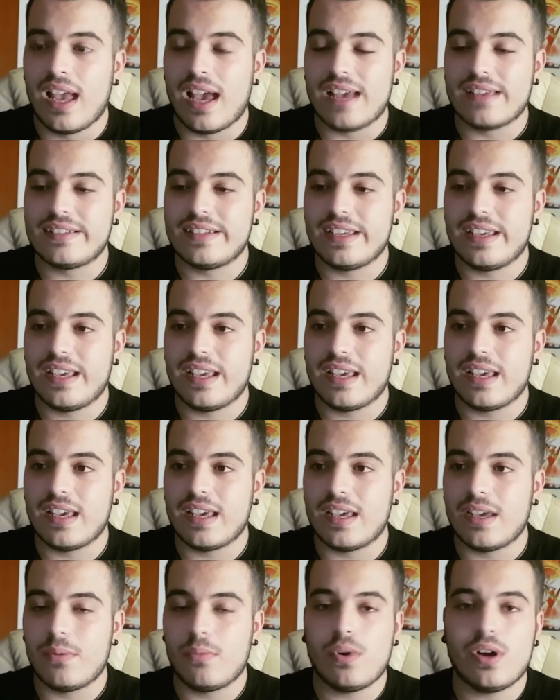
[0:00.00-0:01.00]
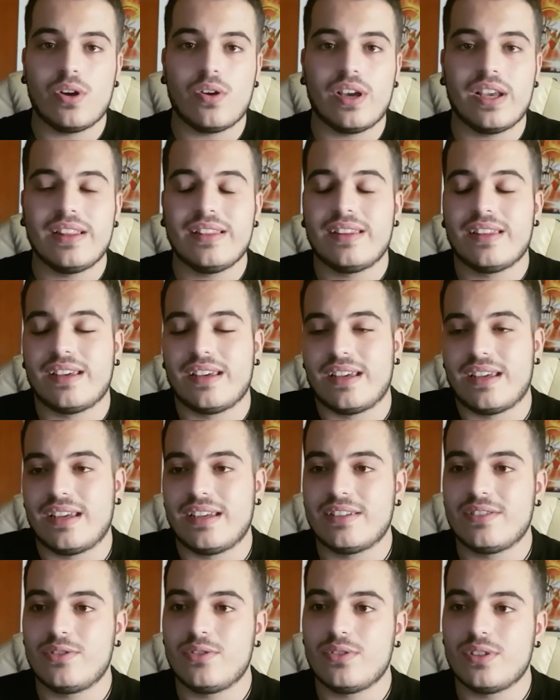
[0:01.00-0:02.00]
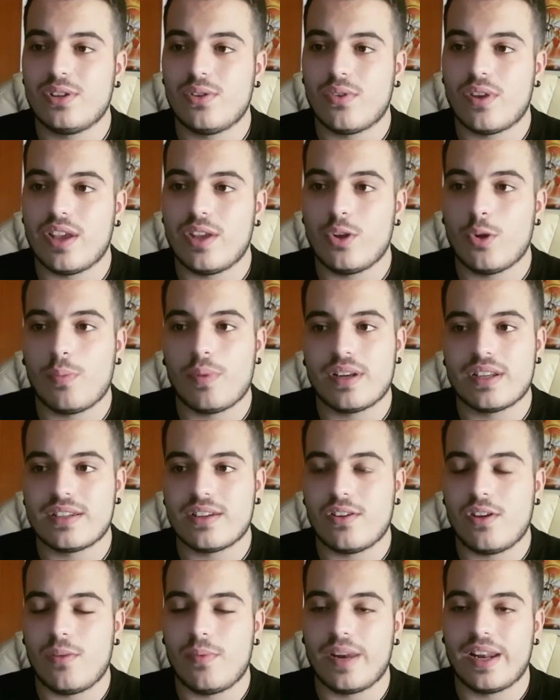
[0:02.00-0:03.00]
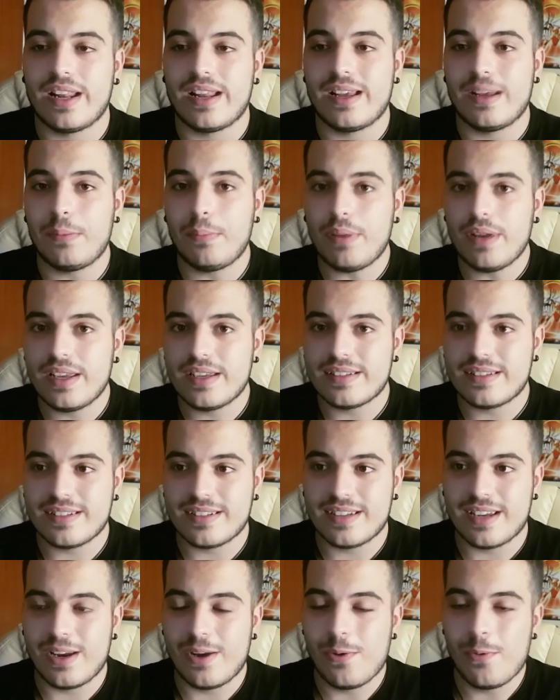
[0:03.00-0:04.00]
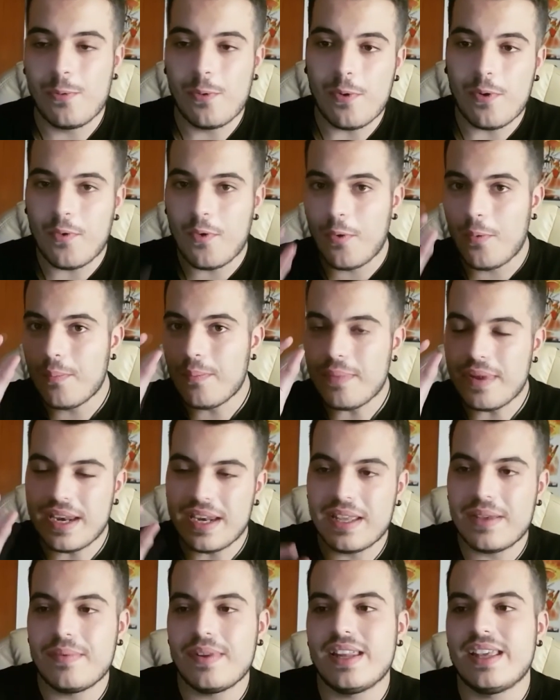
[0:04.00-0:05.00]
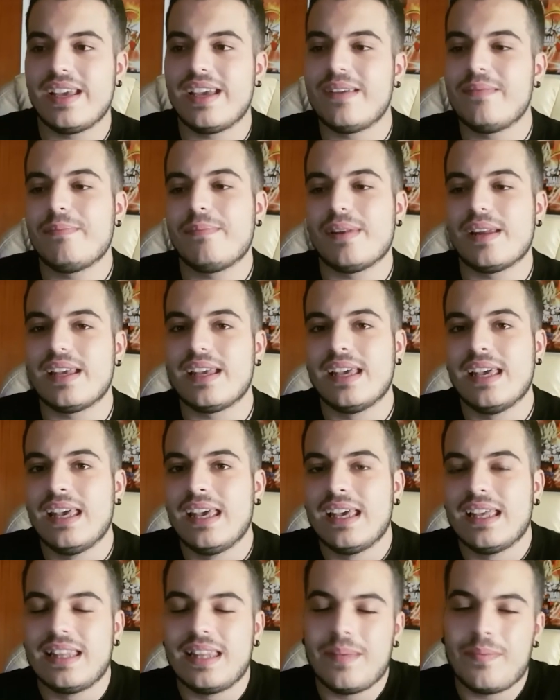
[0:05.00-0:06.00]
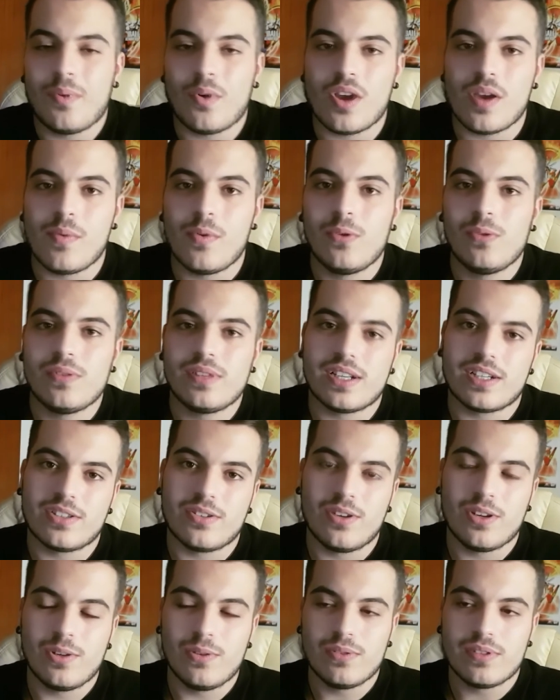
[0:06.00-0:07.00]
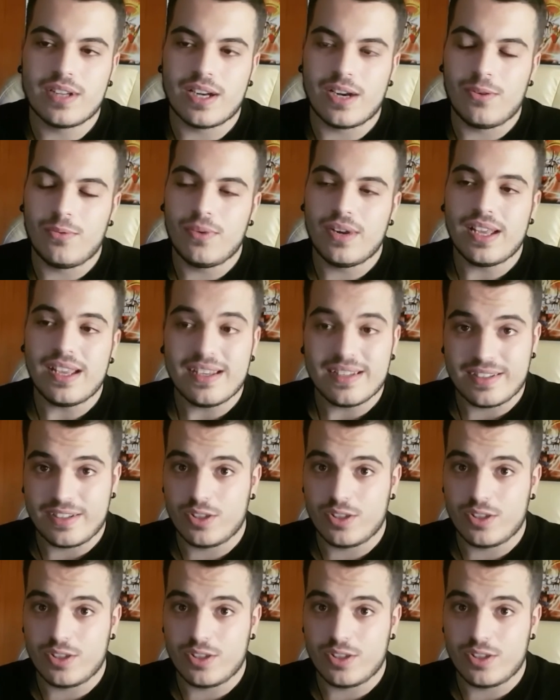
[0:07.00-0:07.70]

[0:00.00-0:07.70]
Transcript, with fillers: Así que, bueno gente, esto es lo que yo he pensado ver el gameplay, este es el nuevo mini mini gameplay de Pokémon Ultra Sol y Ultra Luna.